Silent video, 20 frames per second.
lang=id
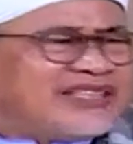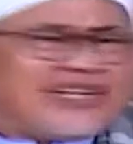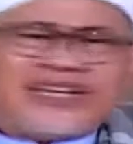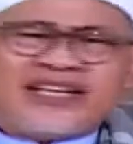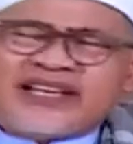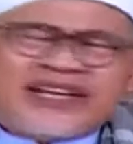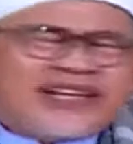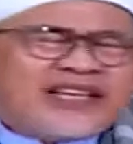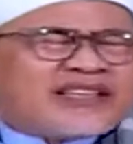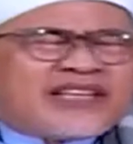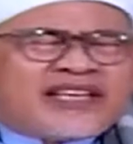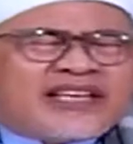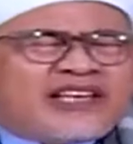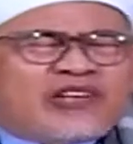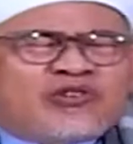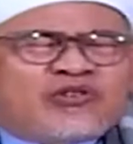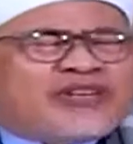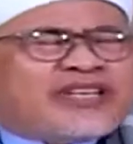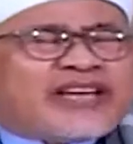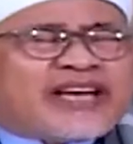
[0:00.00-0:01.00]
jadi kita
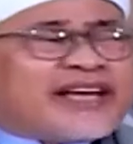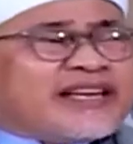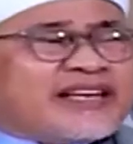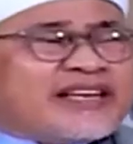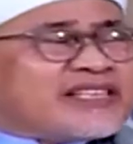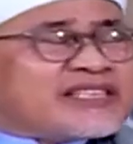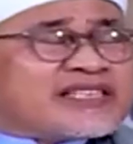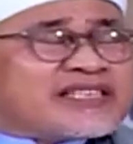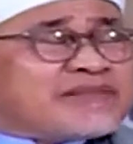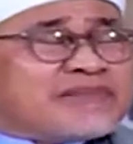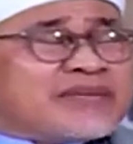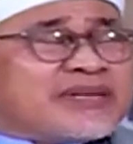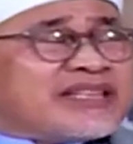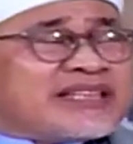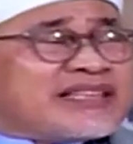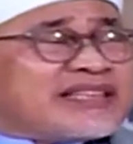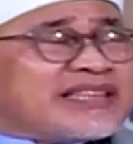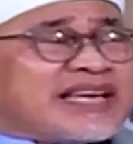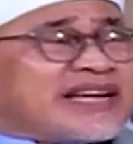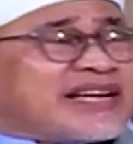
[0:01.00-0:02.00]
di dunia ini
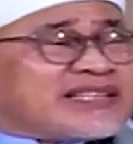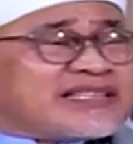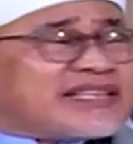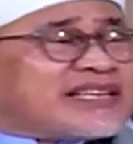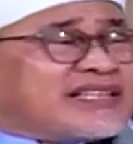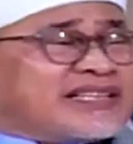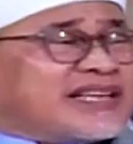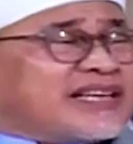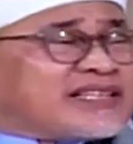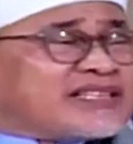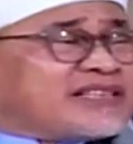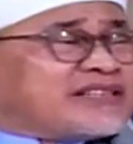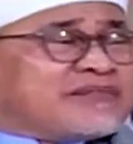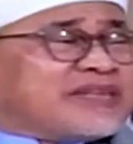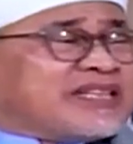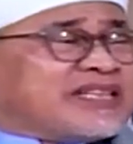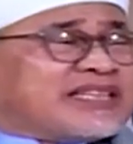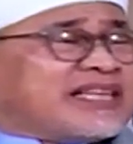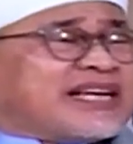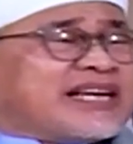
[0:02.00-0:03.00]
sebentar saja
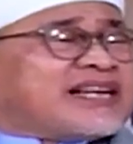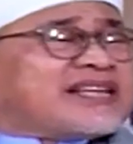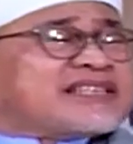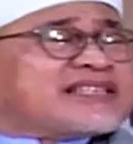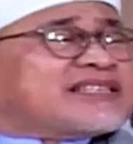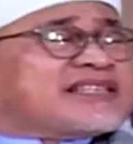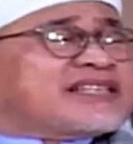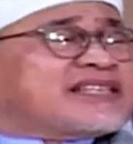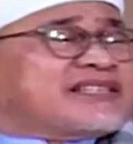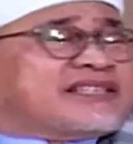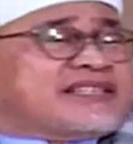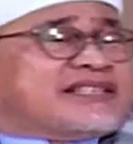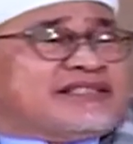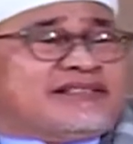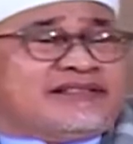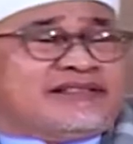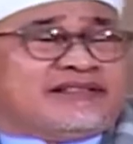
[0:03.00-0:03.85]
sementara saja